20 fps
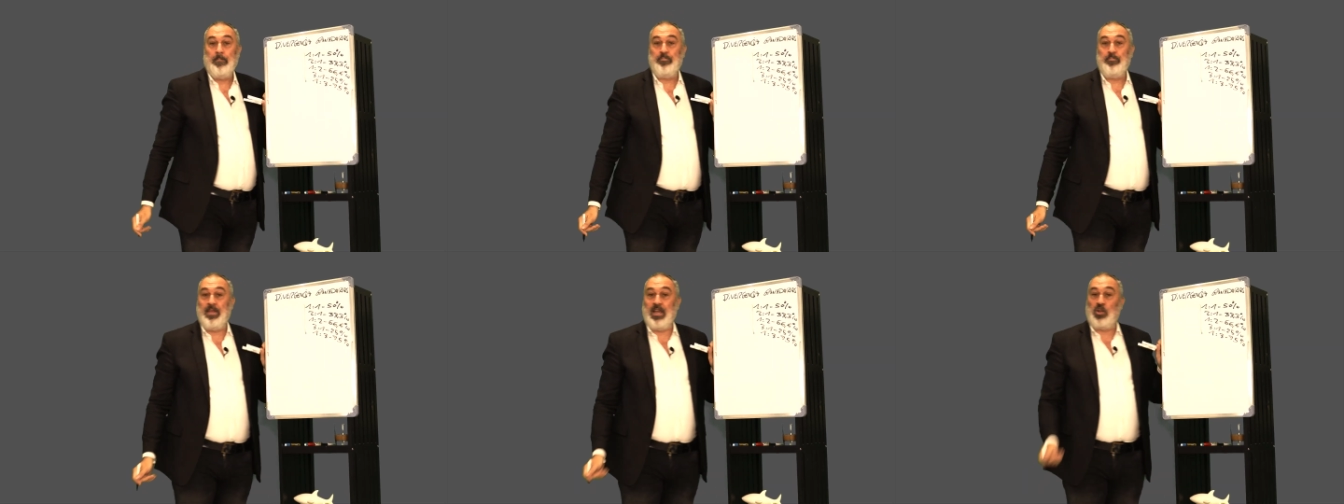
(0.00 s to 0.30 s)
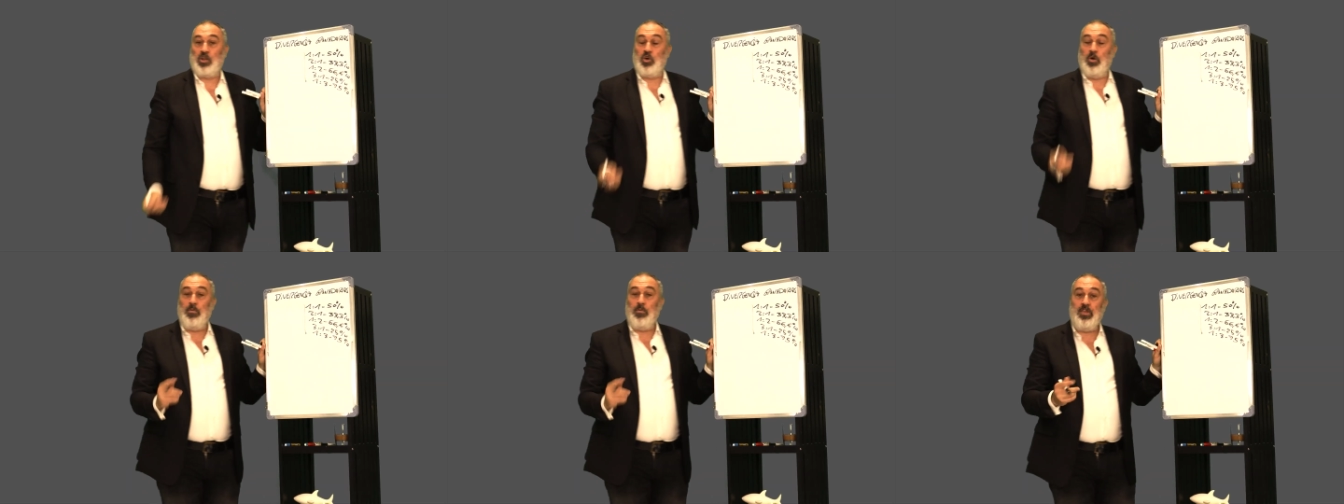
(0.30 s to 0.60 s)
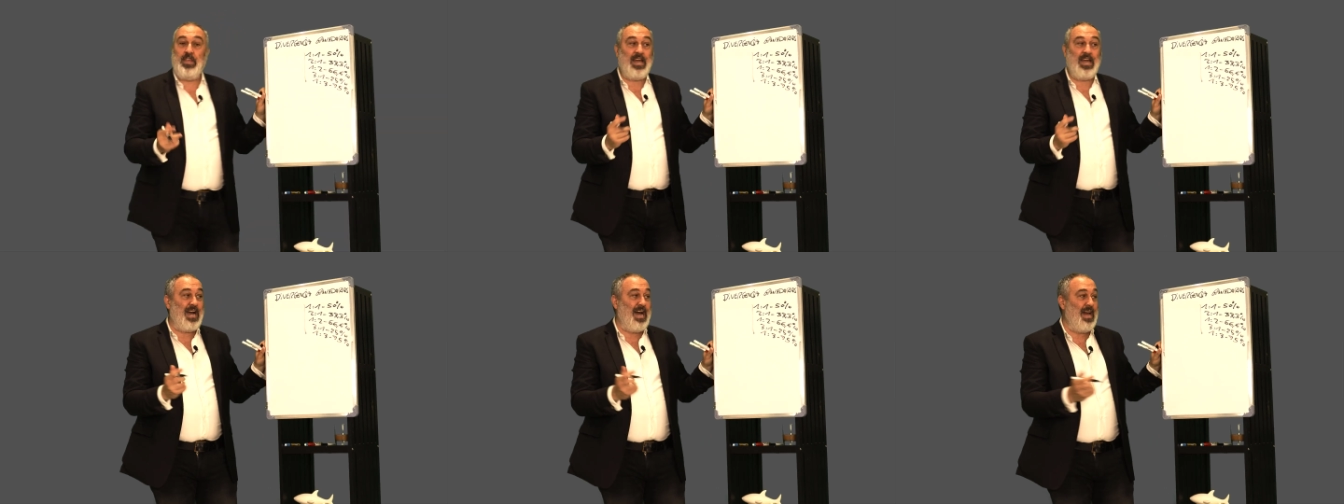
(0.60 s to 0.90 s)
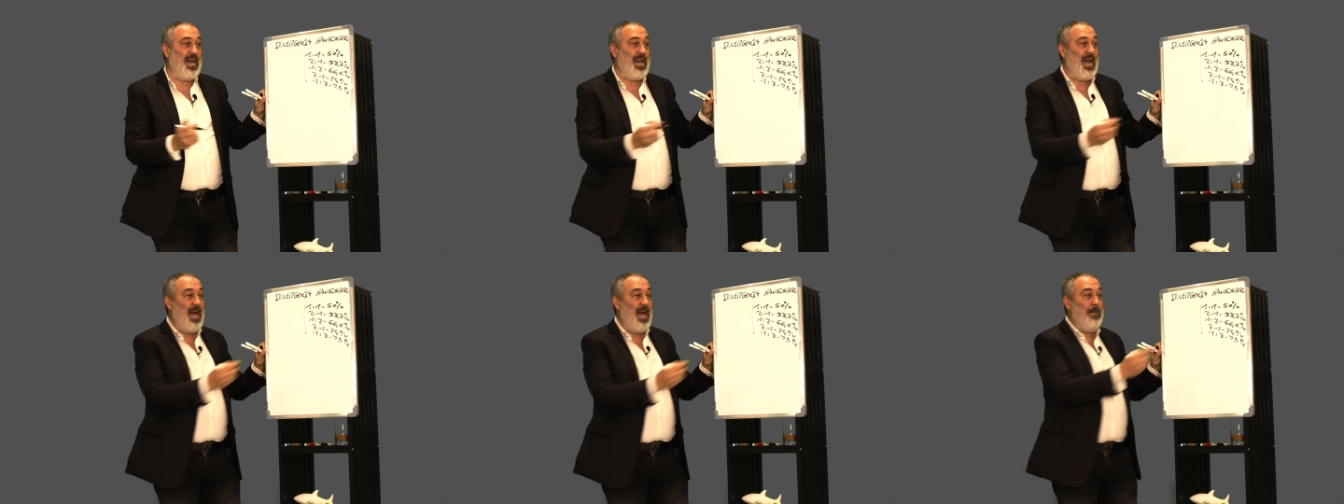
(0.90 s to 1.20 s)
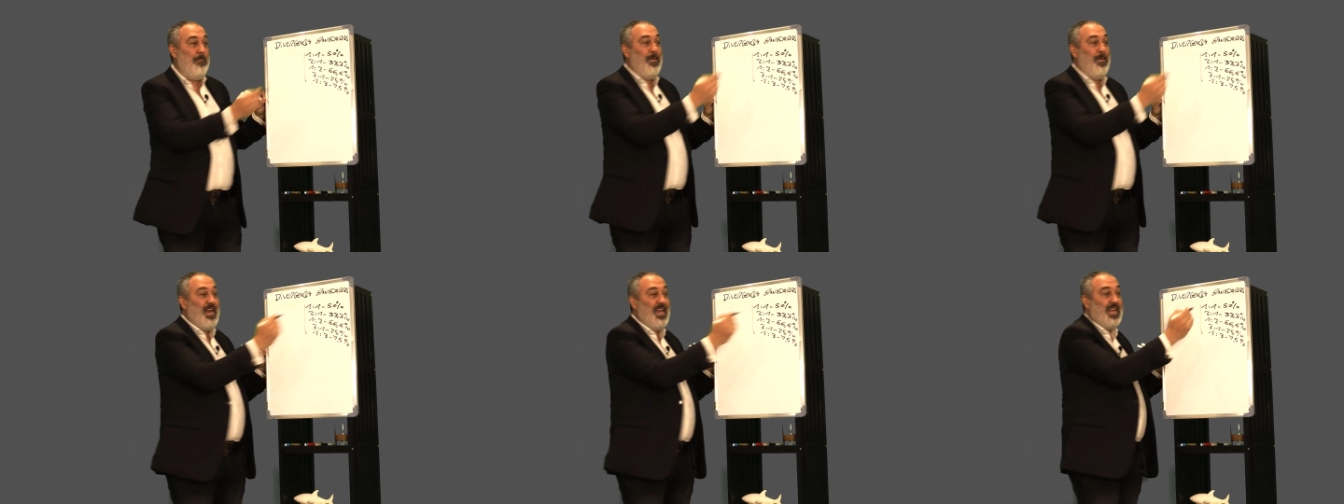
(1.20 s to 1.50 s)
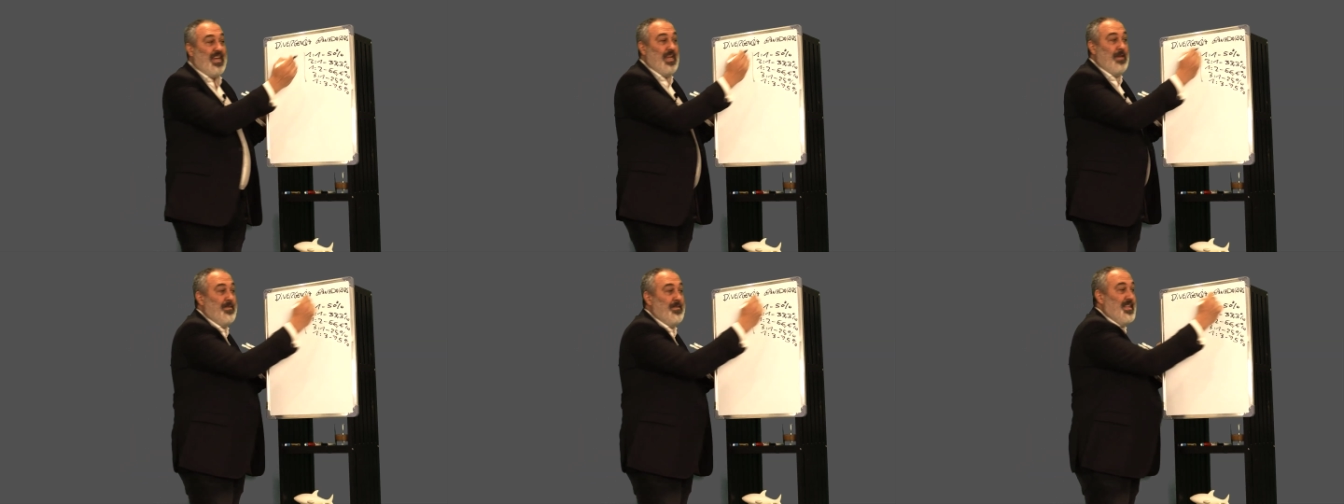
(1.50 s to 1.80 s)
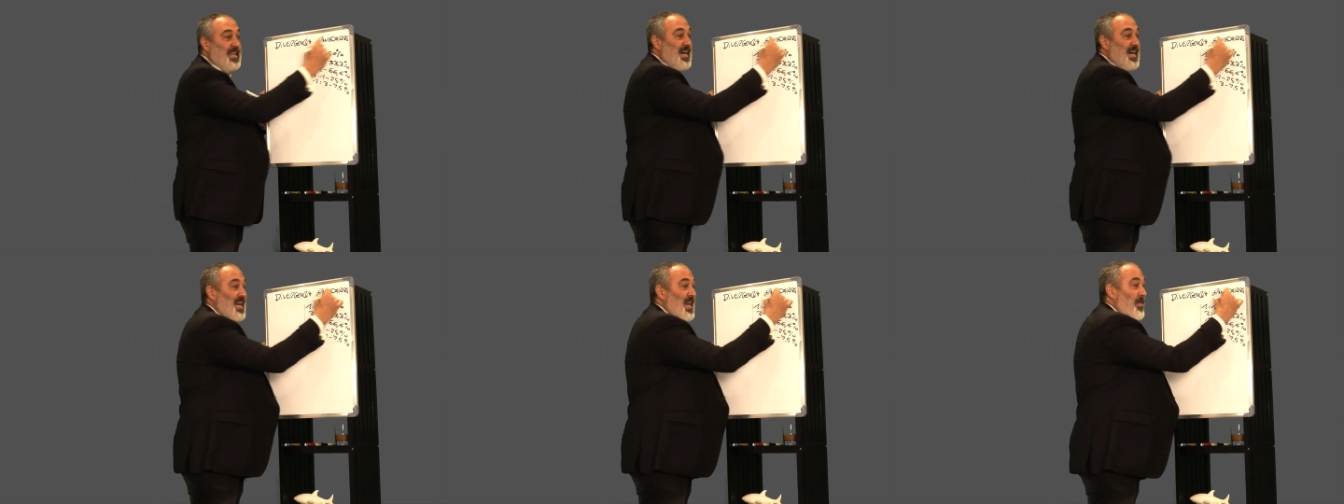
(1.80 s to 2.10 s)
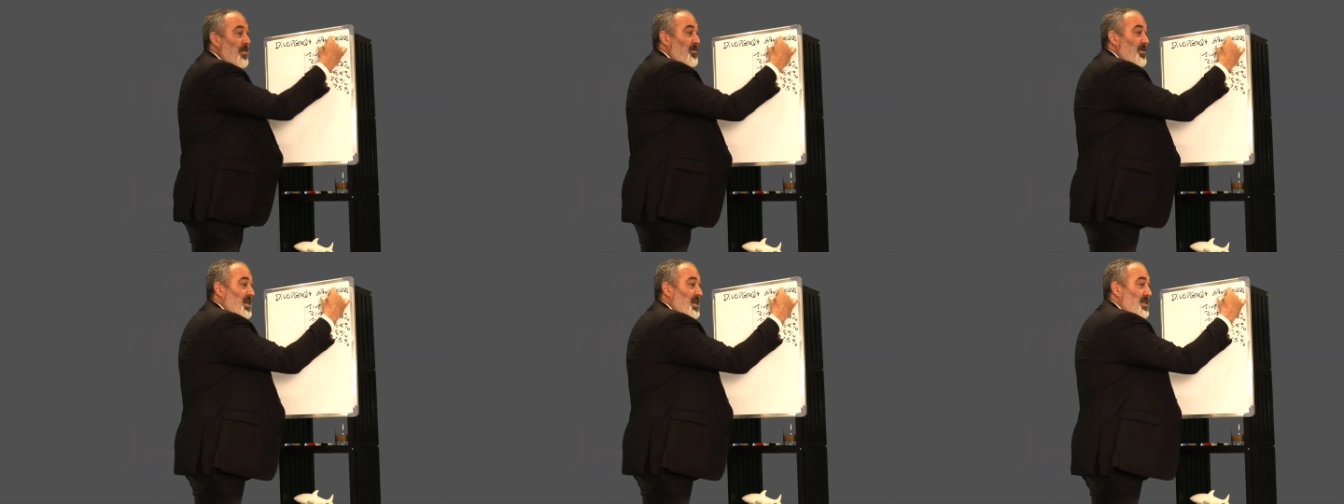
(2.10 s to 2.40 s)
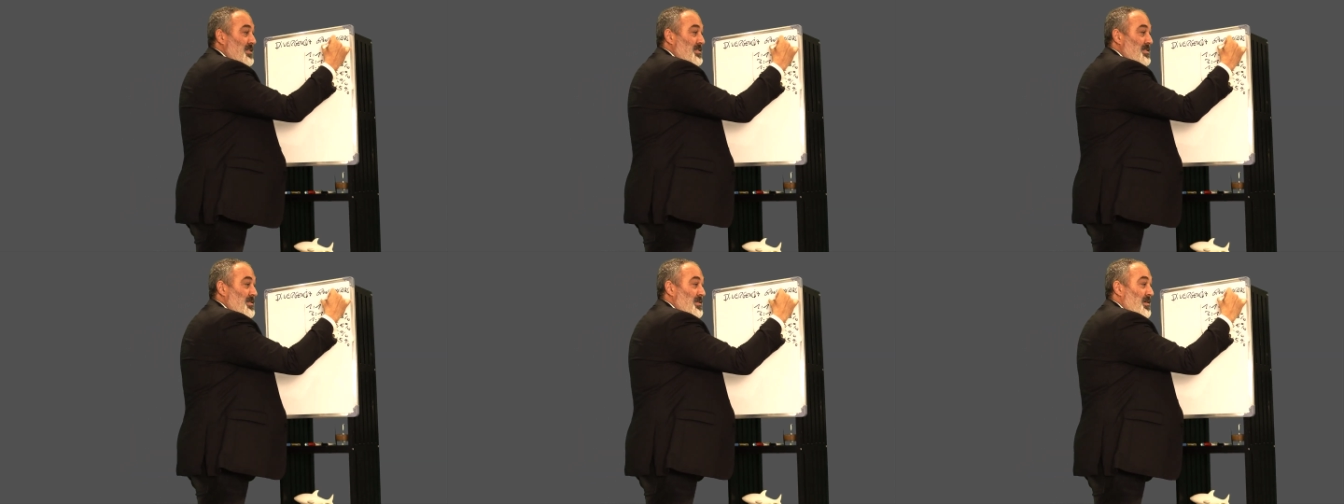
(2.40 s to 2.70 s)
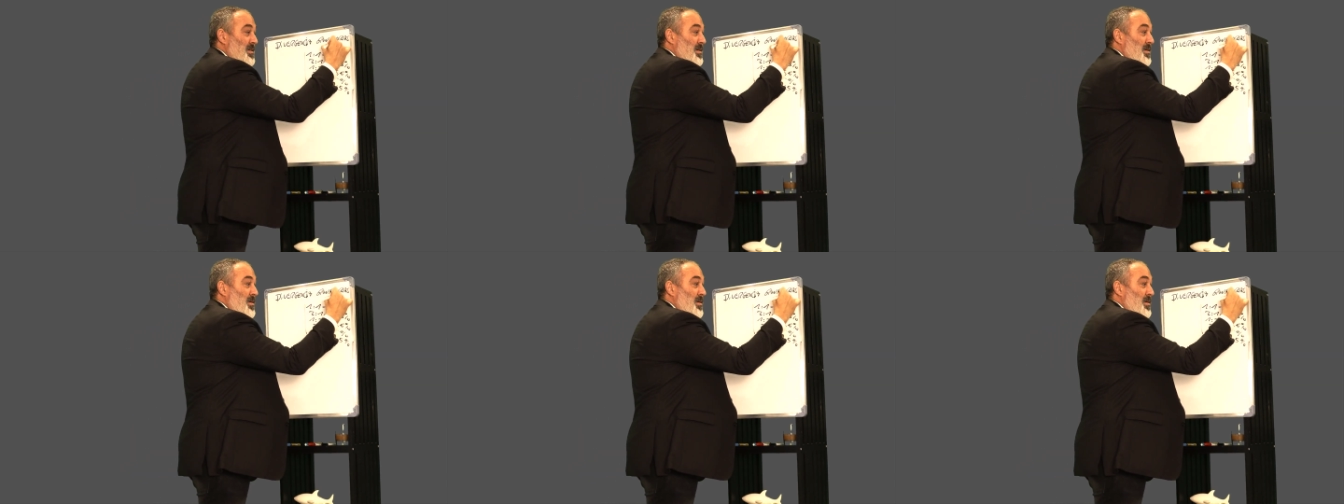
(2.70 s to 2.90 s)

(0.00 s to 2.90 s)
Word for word: de cómo llegar al break-even de ganadoras.